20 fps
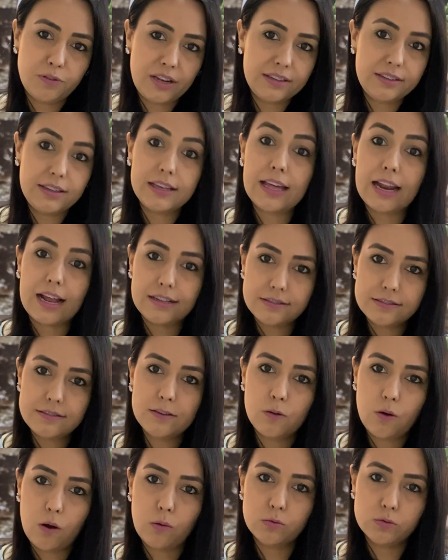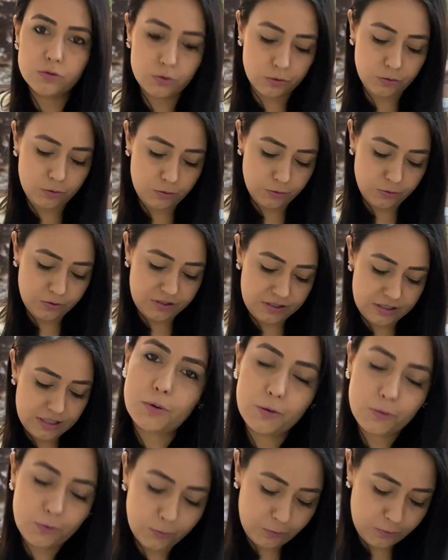frete grátis, igual os outros
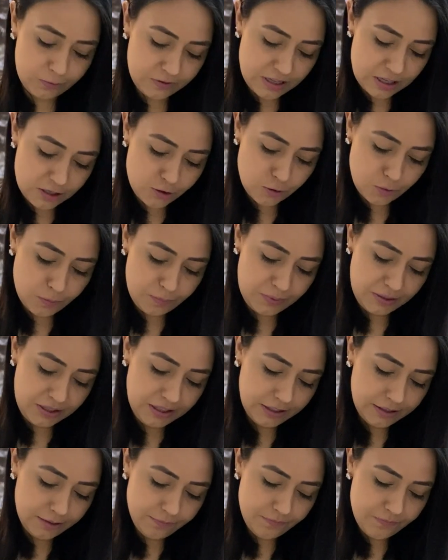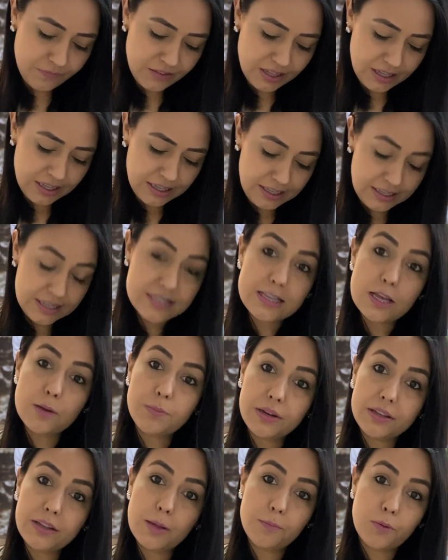produtos da Shopee, né? E
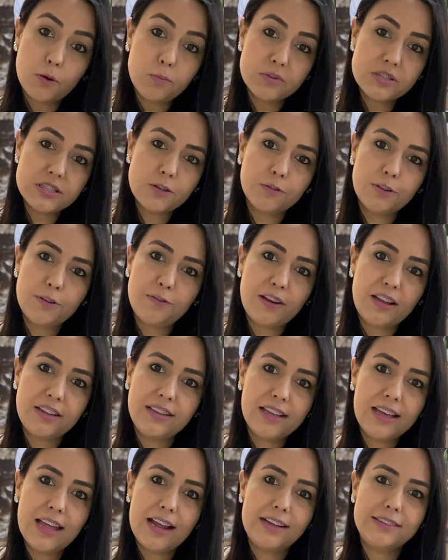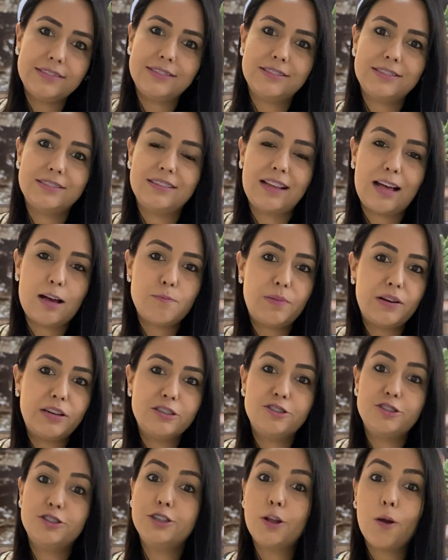sempre tem promoção de frete grátis. A
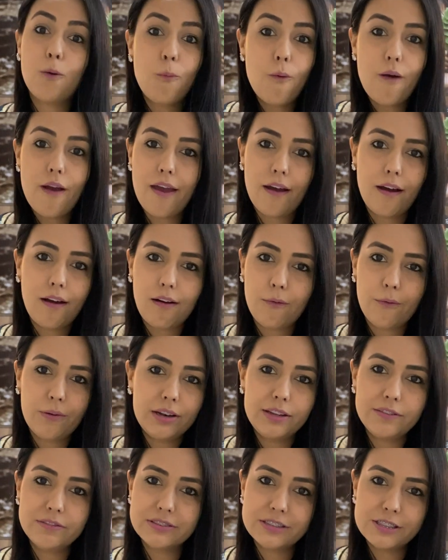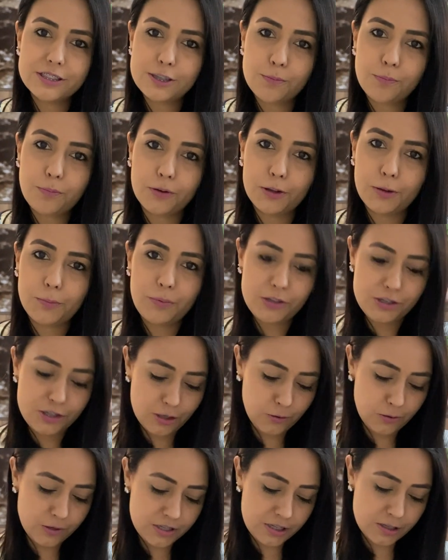partir de um real ali você já pode
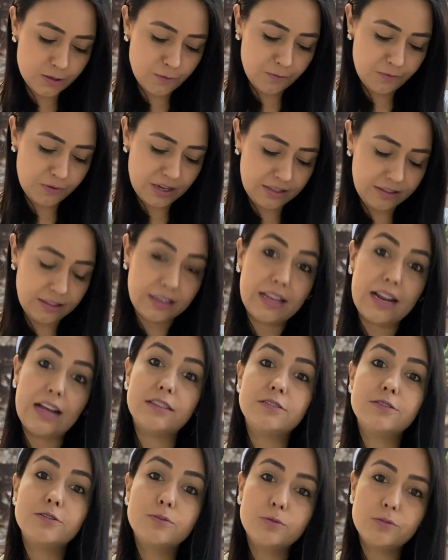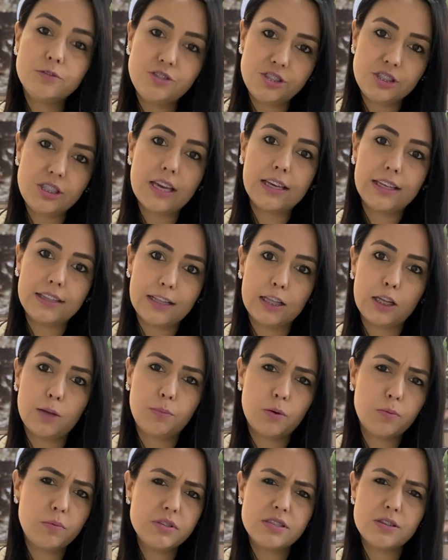pedir coisas com frete grátis no dia que tá na
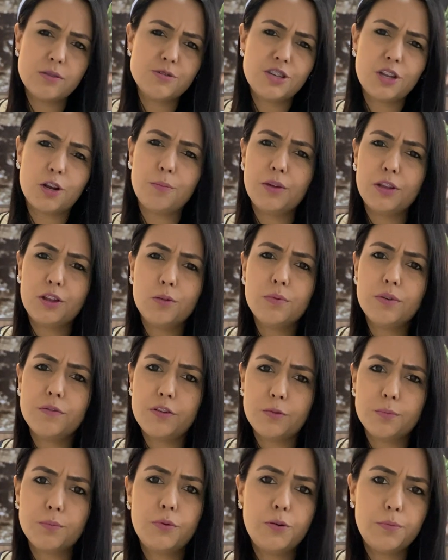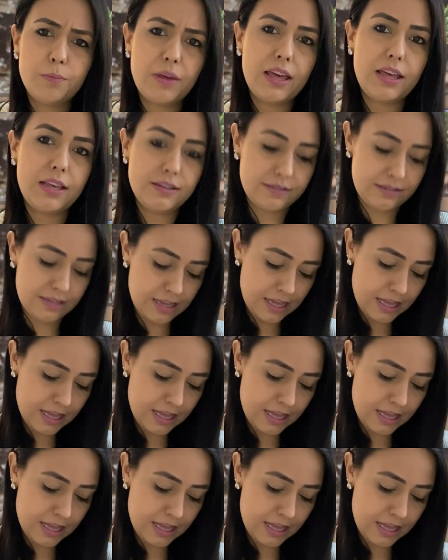promoção. Geralmente uma vez por mês